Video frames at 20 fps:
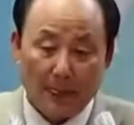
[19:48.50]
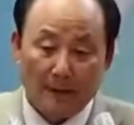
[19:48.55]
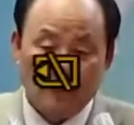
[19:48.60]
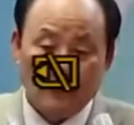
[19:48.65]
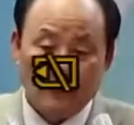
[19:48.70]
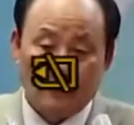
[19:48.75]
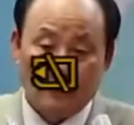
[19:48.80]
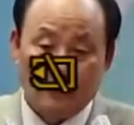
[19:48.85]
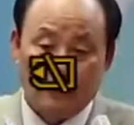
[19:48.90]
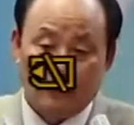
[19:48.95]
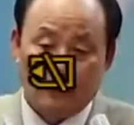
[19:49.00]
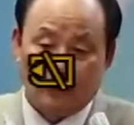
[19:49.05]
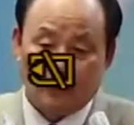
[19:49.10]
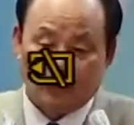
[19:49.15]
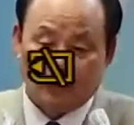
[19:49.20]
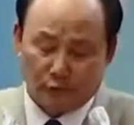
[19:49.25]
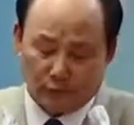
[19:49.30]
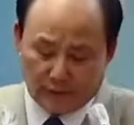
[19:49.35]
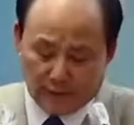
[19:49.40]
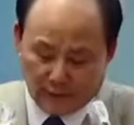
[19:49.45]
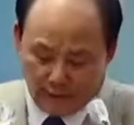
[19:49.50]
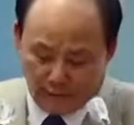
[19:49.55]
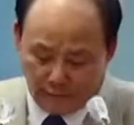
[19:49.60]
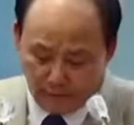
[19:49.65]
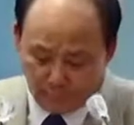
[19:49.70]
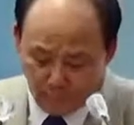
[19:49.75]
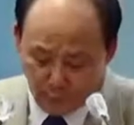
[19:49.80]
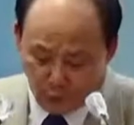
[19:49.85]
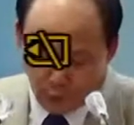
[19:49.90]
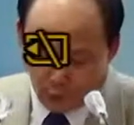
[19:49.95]
그런 것도
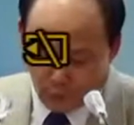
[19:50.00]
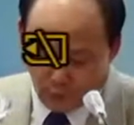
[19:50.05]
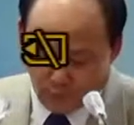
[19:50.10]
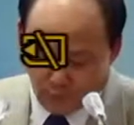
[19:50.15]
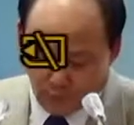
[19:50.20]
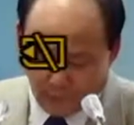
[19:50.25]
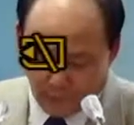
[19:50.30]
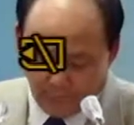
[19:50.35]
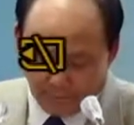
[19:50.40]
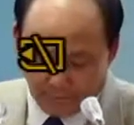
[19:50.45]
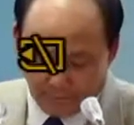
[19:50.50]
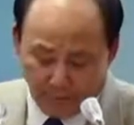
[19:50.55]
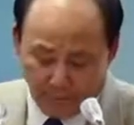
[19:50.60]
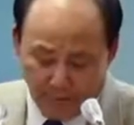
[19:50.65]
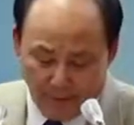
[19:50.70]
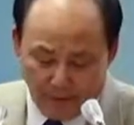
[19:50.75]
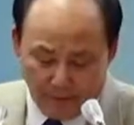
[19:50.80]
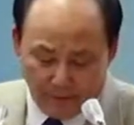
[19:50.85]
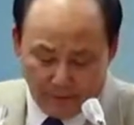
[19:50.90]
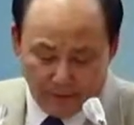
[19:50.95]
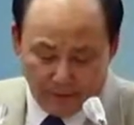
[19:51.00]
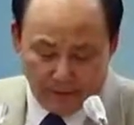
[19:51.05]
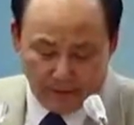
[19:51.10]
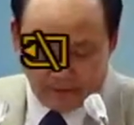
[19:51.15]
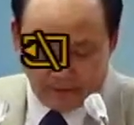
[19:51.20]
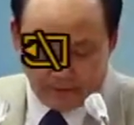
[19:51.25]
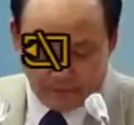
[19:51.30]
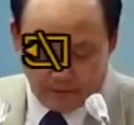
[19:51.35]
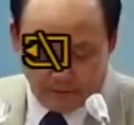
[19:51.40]
참 좋은데 예,